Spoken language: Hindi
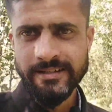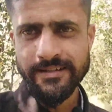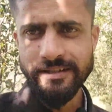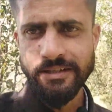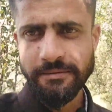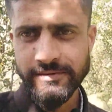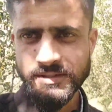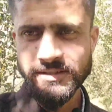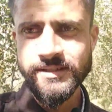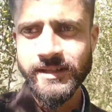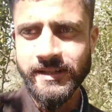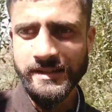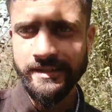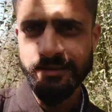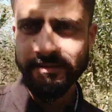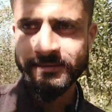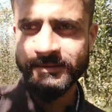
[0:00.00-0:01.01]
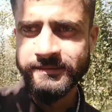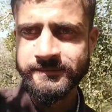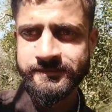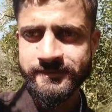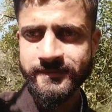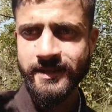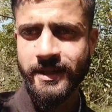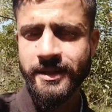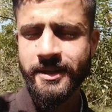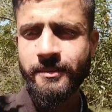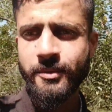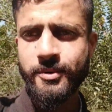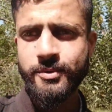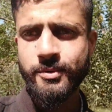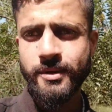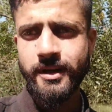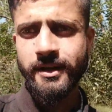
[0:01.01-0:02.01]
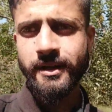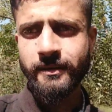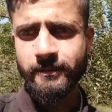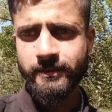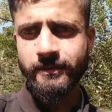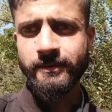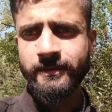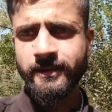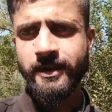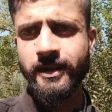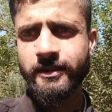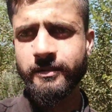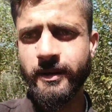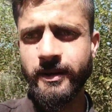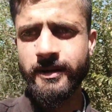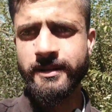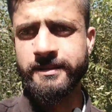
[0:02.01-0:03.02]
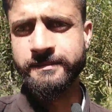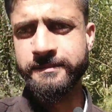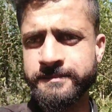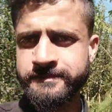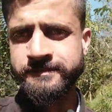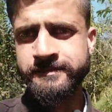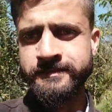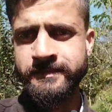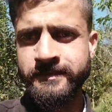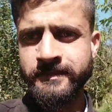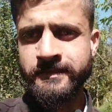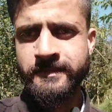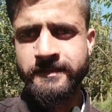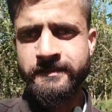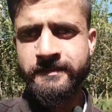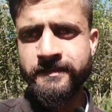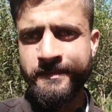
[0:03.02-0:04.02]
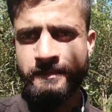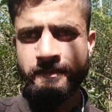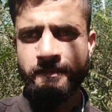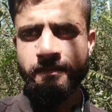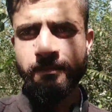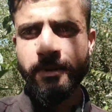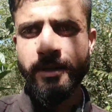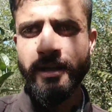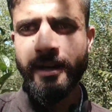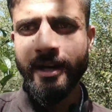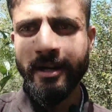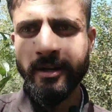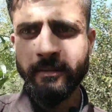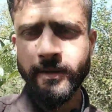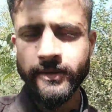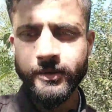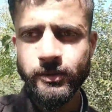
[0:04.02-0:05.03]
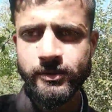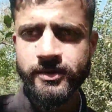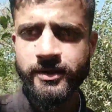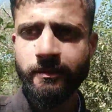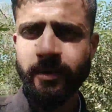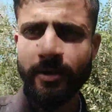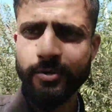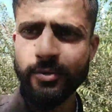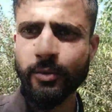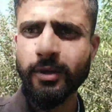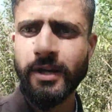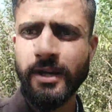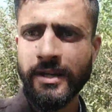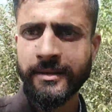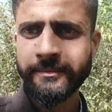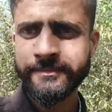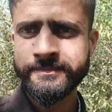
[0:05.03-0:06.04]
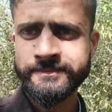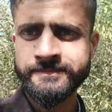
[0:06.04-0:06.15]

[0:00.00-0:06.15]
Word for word: सेब सीज़न ख़त्म हो चुका है अब लगभग मिडल हाइट में तो सिमट चुका है